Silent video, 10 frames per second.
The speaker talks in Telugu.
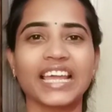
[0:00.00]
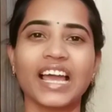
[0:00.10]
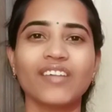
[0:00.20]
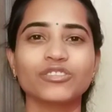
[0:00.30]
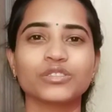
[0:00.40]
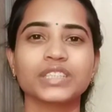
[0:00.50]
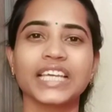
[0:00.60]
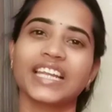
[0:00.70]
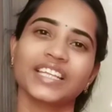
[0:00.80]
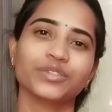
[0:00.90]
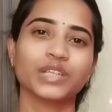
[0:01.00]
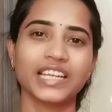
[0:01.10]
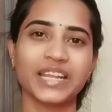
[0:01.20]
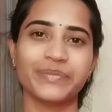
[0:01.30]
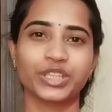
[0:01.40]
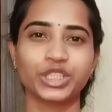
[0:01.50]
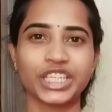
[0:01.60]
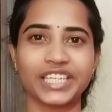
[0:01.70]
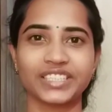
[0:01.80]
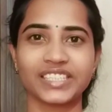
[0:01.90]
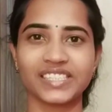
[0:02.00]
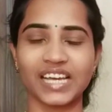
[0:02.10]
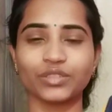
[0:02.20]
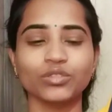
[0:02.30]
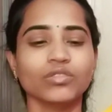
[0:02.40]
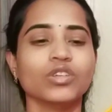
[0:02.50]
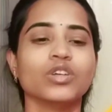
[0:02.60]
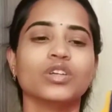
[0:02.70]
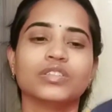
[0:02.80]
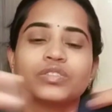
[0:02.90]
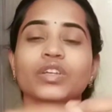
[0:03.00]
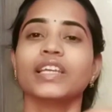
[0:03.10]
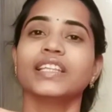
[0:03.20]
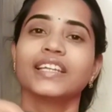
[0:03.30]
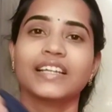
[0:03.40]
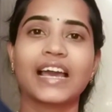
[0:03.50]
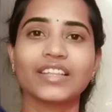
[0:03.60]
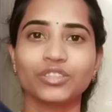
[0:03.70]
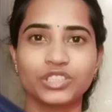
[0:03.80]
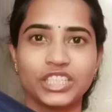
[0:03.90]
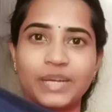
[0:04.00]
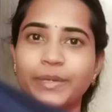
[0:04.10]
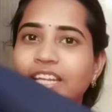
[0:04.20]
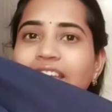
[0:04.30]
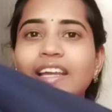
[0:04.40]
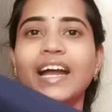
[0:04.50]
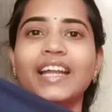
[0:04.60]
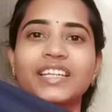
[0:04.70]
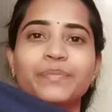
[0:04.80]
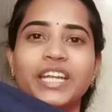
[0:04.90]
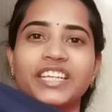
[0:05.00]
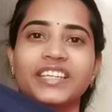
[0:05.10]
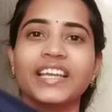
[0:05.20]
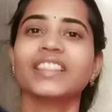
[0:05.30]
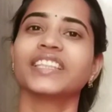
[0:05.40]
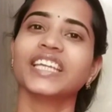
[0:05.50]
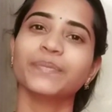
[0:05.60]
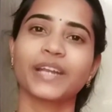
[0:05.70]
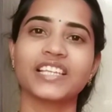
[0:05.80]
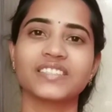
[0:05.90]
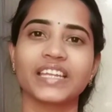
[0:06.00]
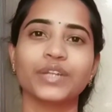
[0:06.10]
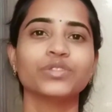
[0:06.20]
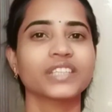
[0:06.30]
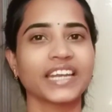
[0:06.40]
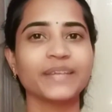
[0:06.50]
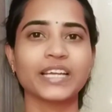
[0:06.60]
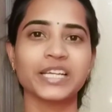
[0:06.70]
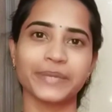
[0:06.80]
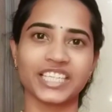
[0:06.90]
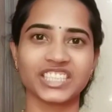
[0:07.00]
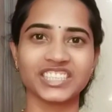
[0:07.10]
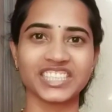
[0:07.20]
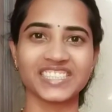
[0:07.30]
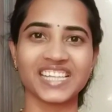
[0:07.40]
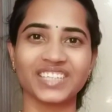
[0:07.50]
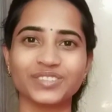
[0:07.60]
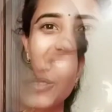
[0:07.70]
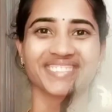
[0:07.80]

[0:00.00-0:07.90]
ఎలా ఉంటుంది అనేది కూడా నేను మీతో షేర్ చేస్తాను సో ఇది క్లాత్ వచ్చేటప్పటికి కాటన్ మెటీరియల్ దీని ప్రైస్ నేను స్క్రీన్ పైన మెన్షన్ చేస్తాను